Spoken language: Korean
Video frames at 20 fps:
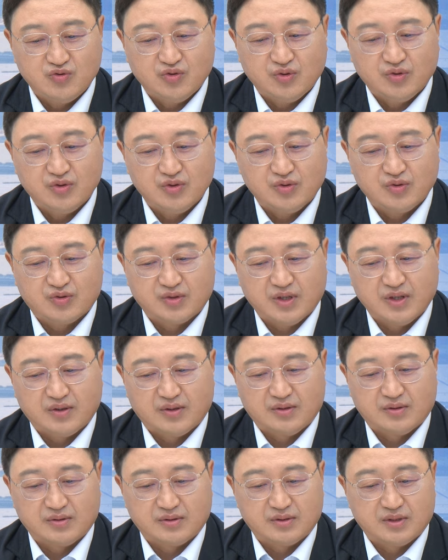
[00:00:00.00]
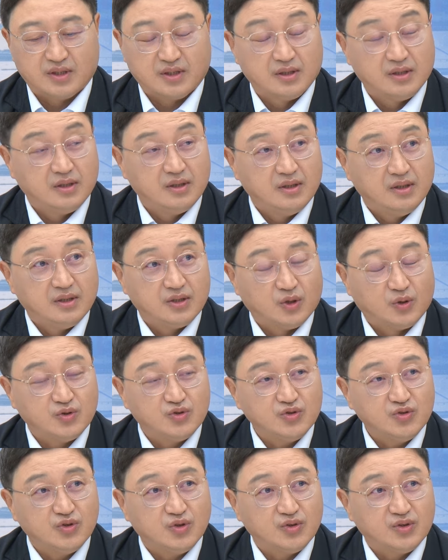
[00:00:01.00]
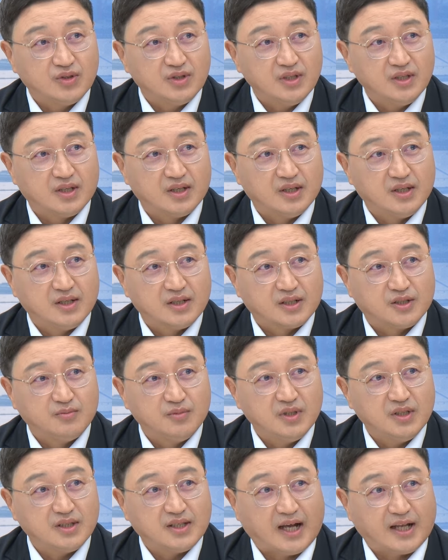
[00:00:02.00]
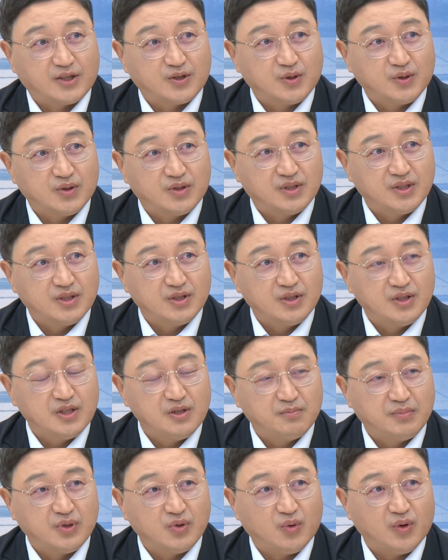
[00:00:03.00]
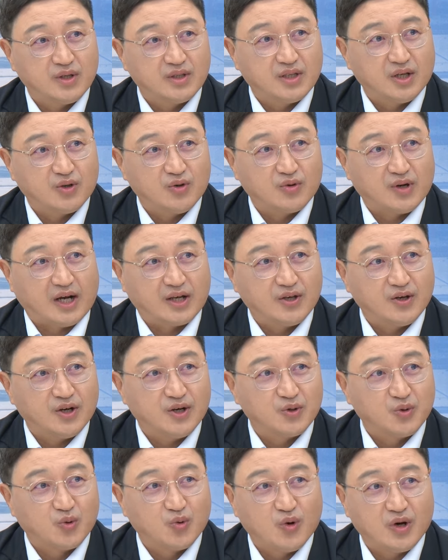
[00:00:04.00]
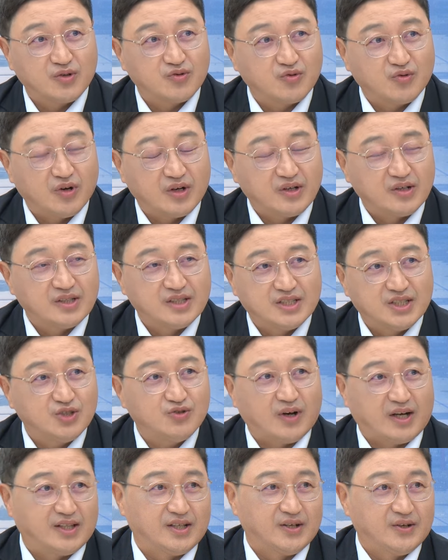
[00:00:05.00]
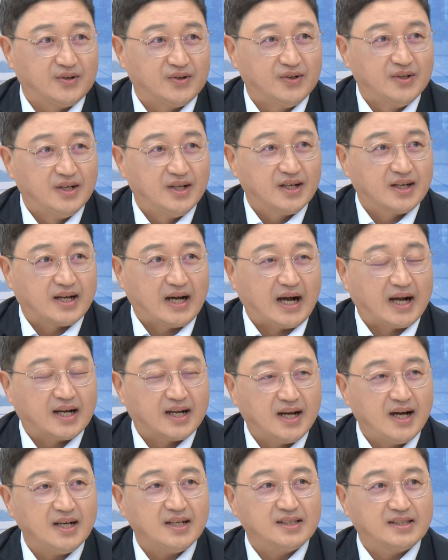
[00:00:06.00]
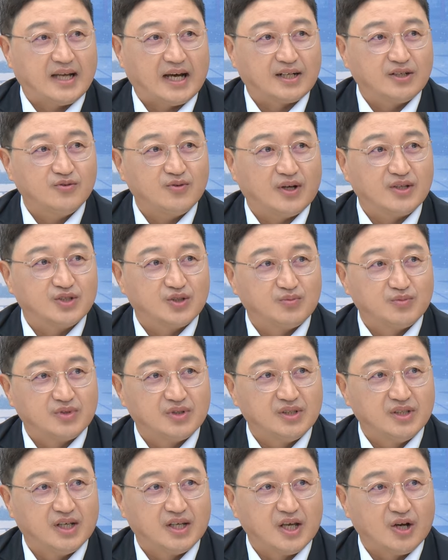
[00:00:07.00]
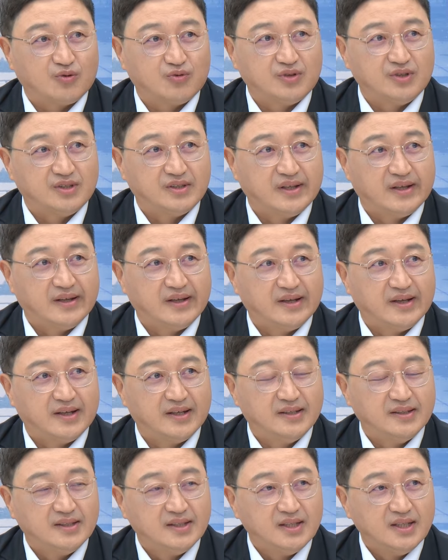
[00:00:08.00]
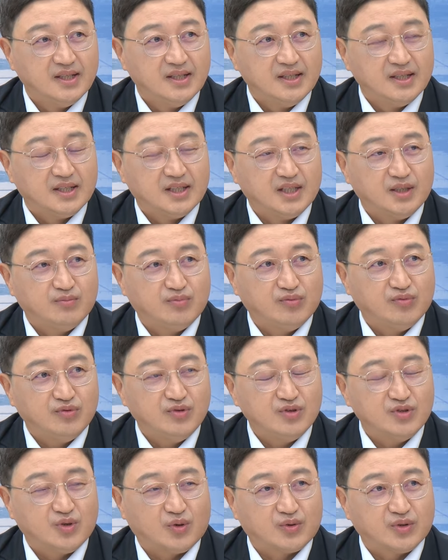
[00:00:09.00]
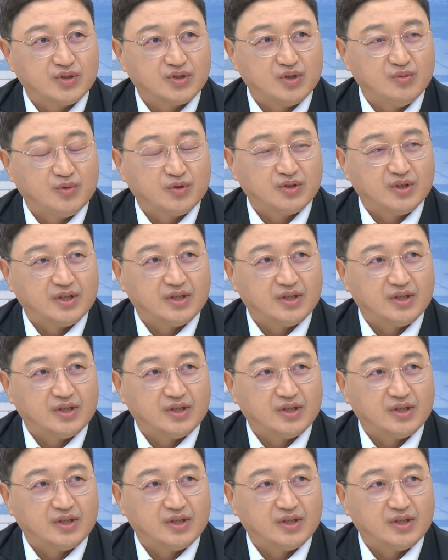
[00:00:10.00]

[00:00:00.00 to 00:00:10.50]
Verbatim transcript: 위원들도 그래요. 근데 연준 위원들이 금리를 다 떨어뜨릴 필요가 있다고 강력하게 요구하고 있지도 않아요. 네. 각각 다른 관점들을 얘기하고 있는데 이 부분은 좀 어떻게 설명돼야